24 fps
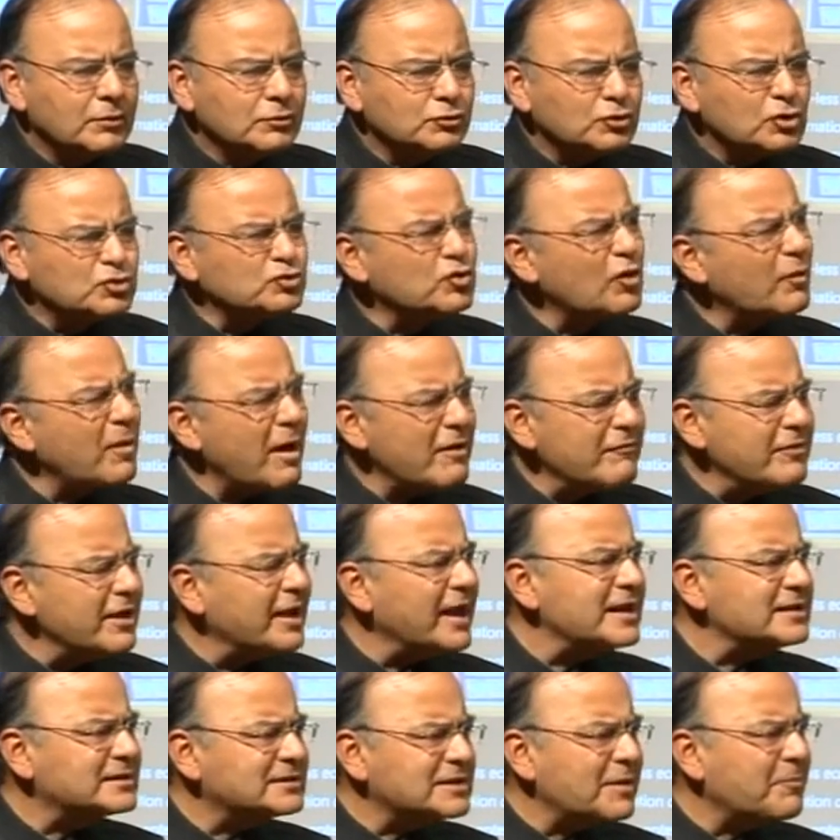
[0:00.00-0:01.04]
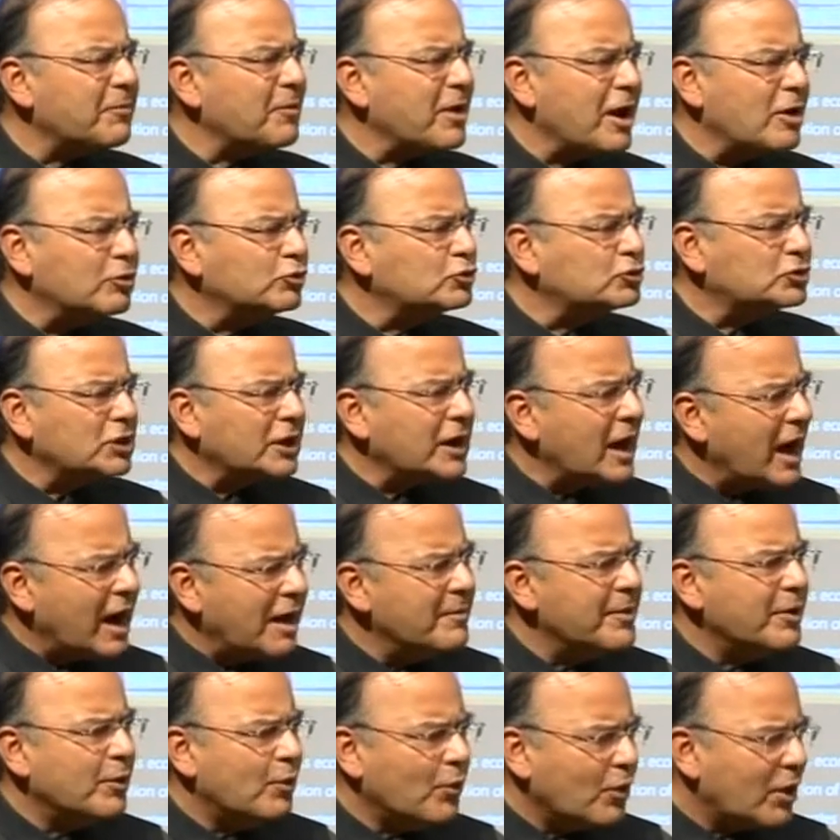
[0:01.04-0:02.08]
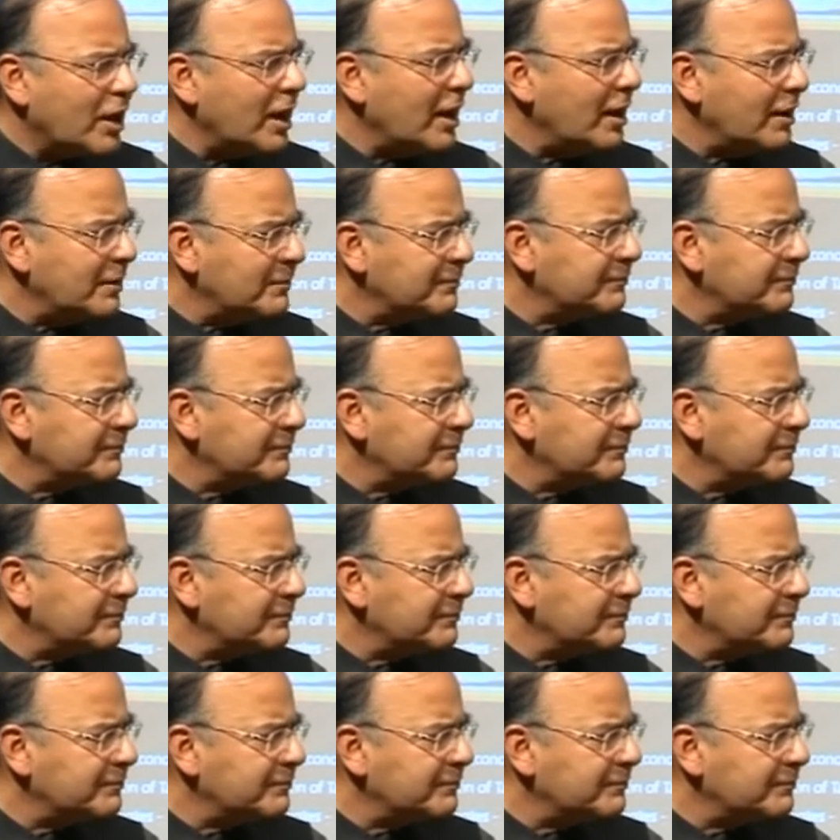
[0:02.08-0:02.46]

तो स्वाभाविक है इस सबका उत्तर mein हाँ में होगा